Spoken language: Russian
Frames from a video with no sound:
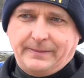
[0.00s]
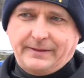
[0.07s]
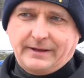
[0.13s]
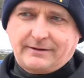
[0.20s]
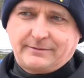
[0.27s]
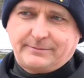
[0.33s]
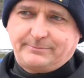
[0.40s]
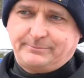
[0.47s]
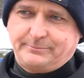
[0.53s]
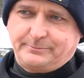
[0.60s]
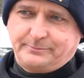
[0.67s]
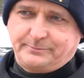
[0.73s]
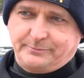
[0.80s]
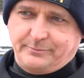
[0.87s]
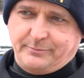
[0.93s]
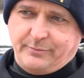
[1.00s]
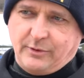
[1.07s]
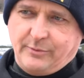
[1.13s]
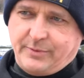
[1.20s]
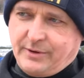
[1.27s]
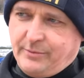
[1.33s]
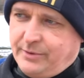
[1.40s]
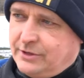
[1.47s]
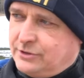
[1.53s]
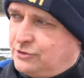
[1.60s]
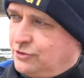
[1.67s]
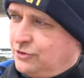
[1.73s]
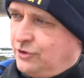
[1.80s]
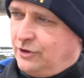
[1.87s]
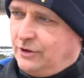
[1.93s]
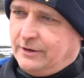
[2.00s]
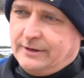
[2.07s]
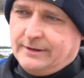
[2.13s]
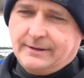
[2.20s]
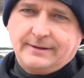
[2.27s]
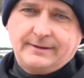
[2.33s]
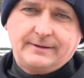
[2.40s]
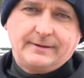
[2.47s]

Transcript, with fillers: Так, по прибытию